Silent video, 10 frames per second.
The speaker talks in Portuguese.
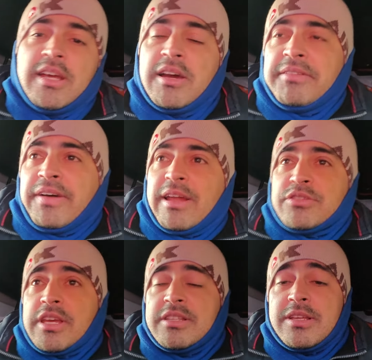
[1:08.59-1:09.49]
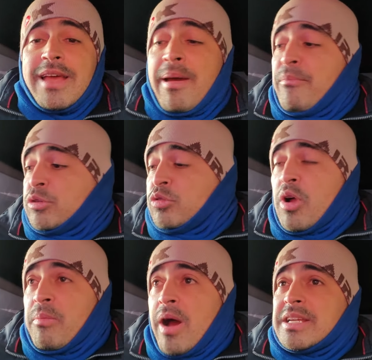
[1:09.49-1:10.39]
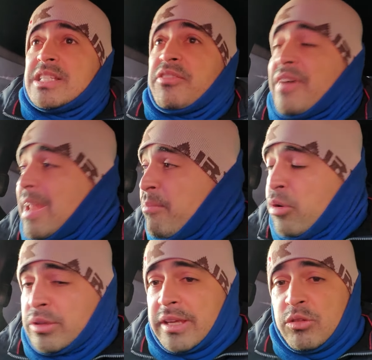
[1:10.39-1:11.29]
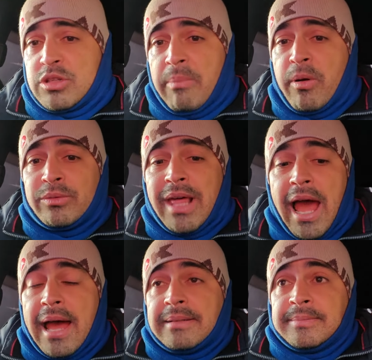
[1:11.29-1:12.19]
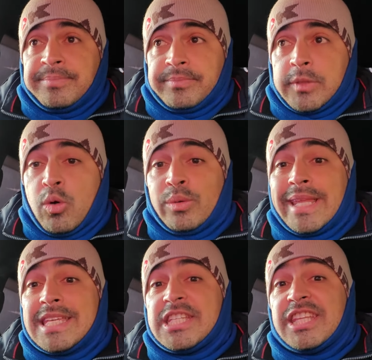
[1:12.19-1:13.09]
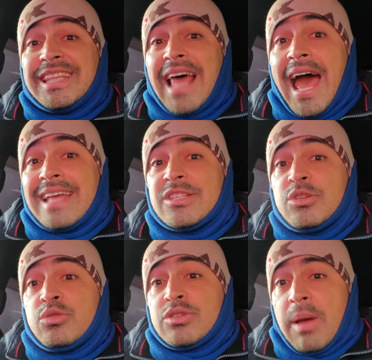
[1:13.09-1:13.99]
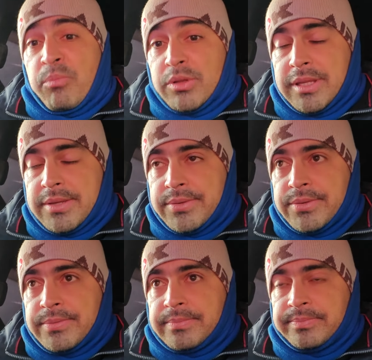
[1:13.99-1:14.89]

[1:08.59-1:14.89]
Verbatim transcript: Eu vim falar o seguinte: é muito normal, a gente se fala muito aqui no Japão da honestidade do japonês.